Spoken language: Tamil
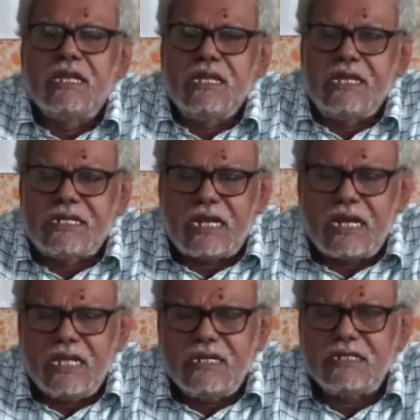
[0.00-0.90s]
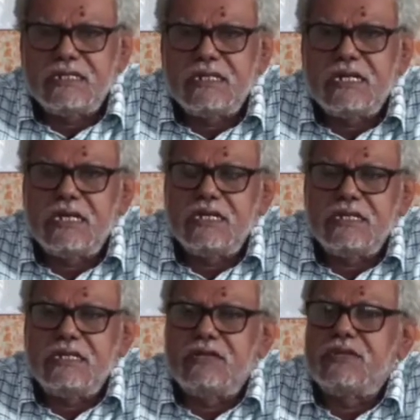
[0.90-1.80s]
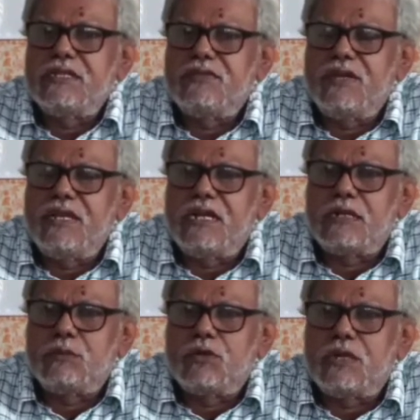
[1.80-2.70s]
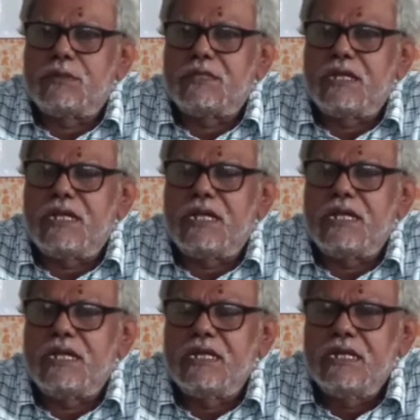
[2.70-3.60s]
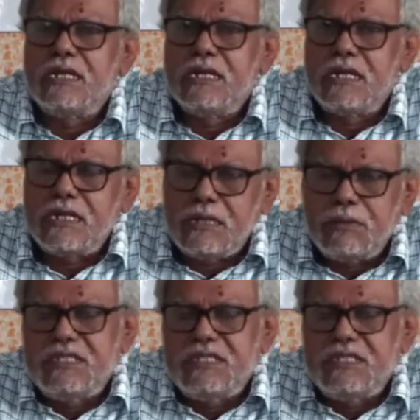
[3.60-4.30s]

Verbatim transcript: இன்டர்லாக் இதை வந்து வெளிநாட்டு புக்கில் பார்த்தீங்கன்னா டபுள்